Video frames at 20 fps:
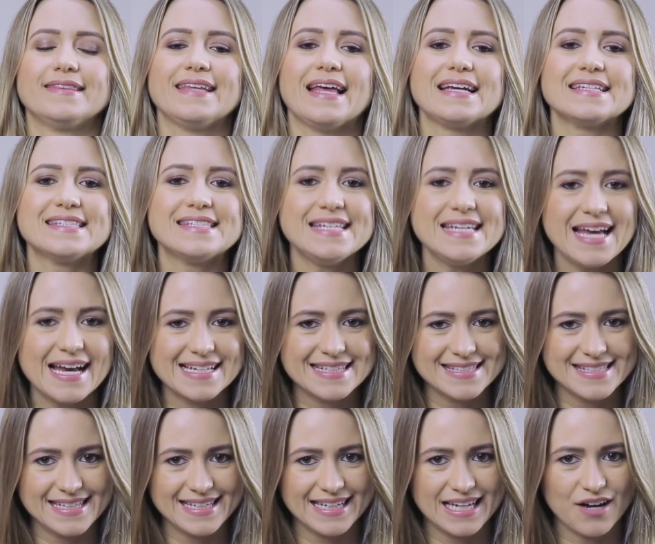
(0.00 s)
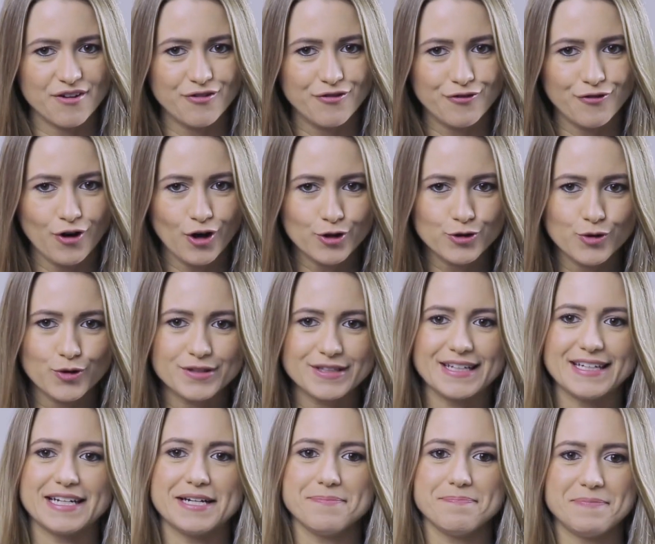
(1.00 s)
Nascia assim a
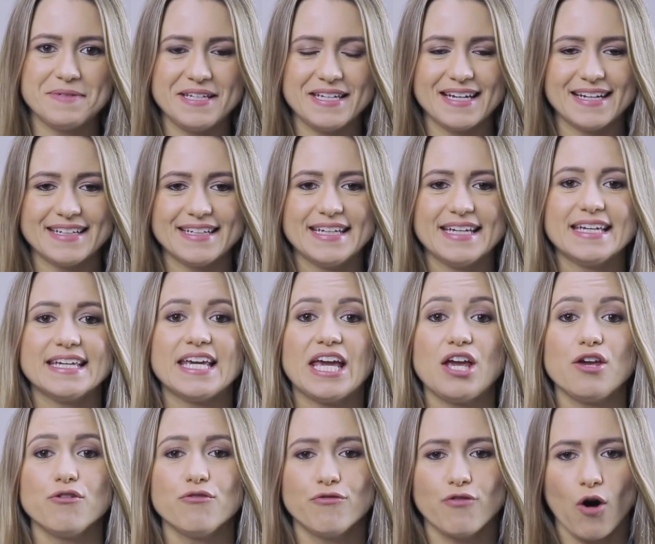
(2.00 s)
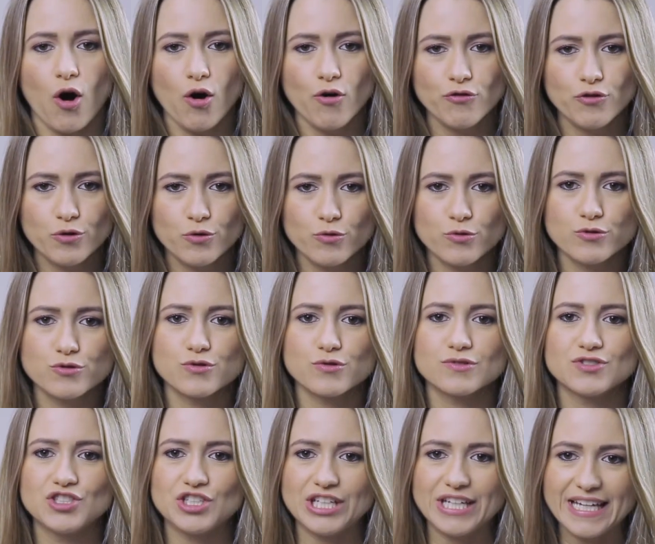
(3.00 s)
fototerapia, que envolve o uso
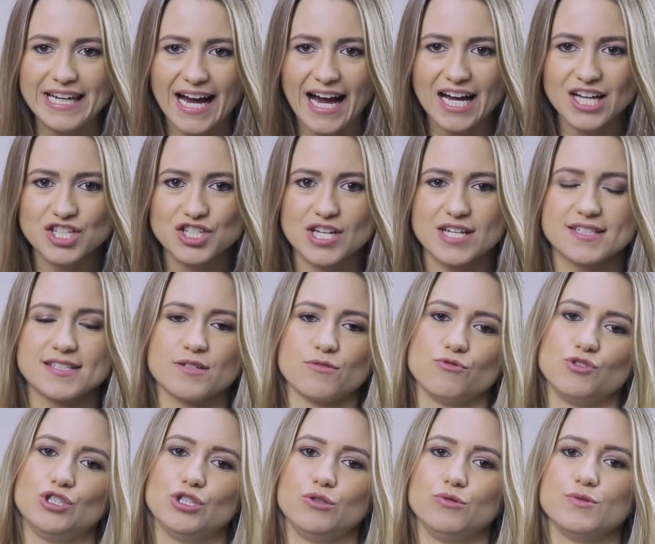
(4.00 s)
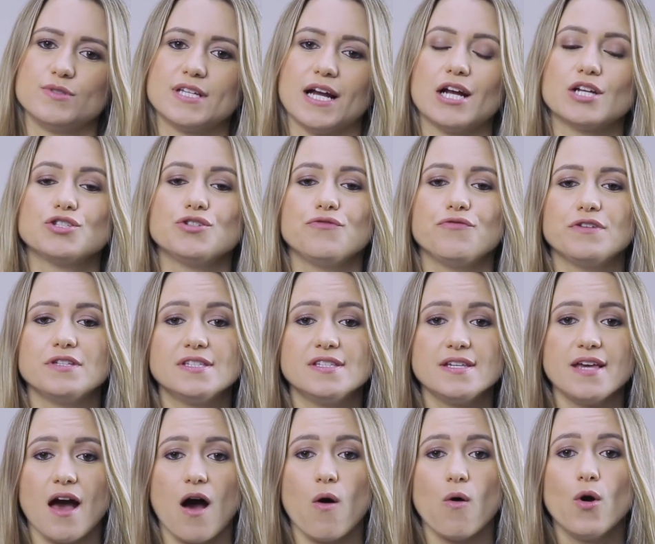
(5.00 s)
de irradiação de luz
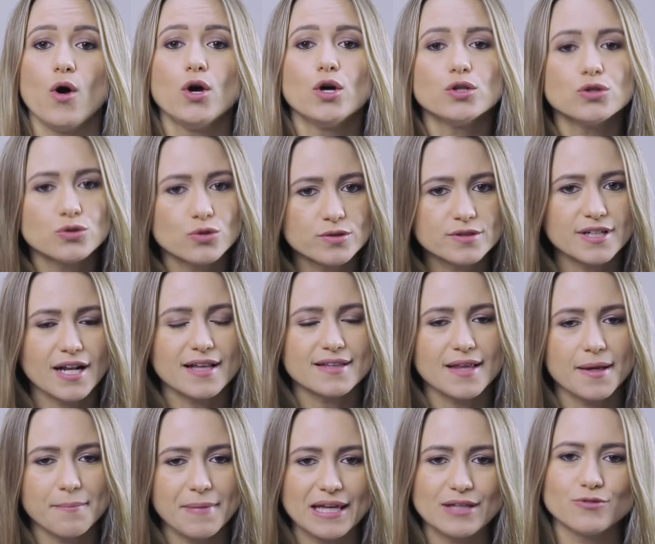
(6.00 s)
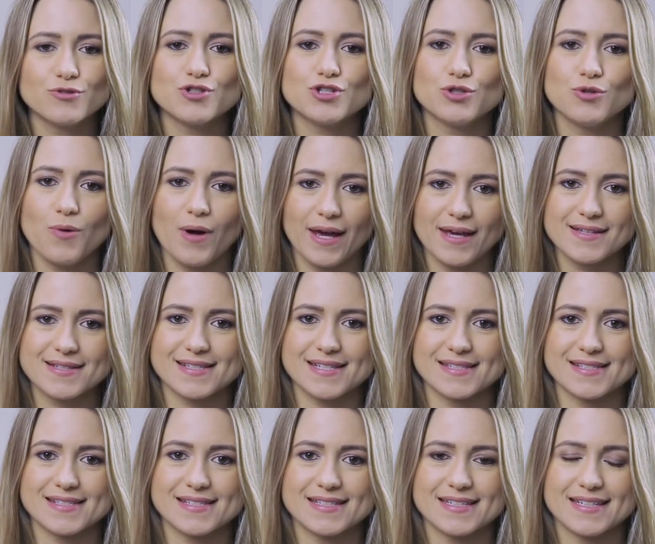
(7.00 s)
artificial no tratamento de doenças.